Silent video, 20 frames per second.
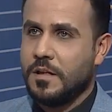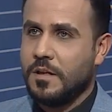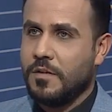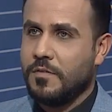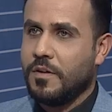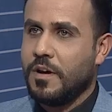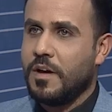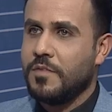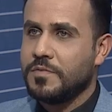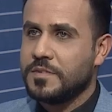
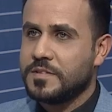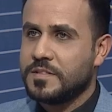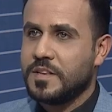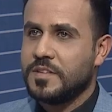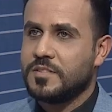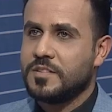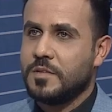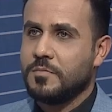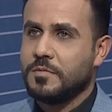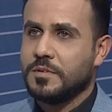خاف
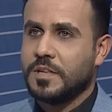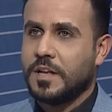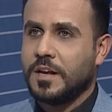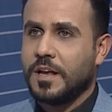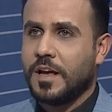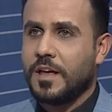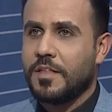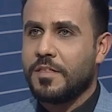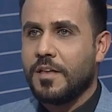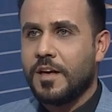يسجل
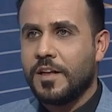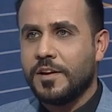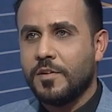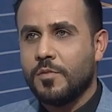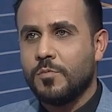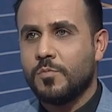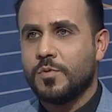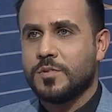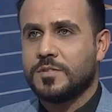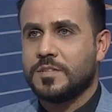بطريقه ثانيه
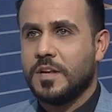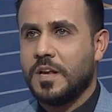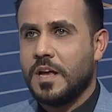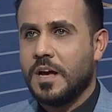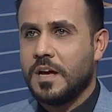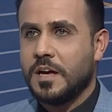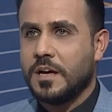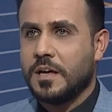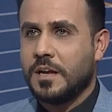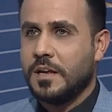وبوصل
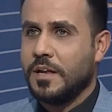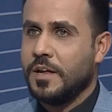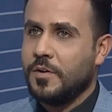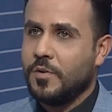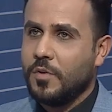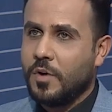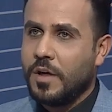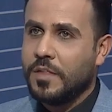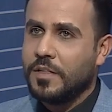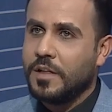اخر آه، لانه
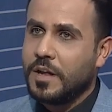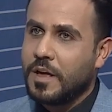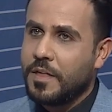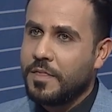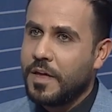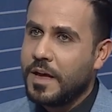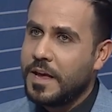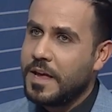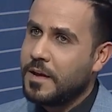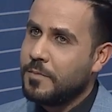طيب، هذه
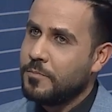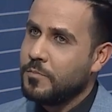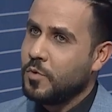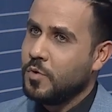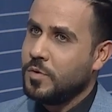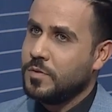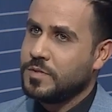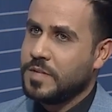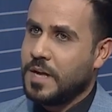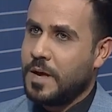القضايا
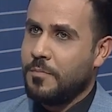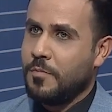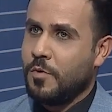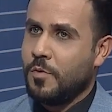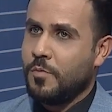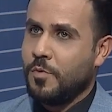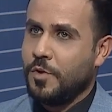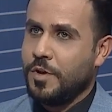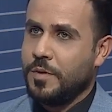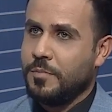هم زحمه ومعيبه
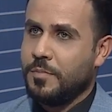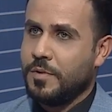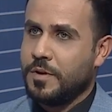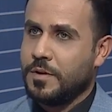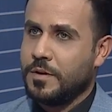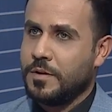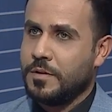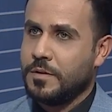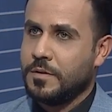المريدين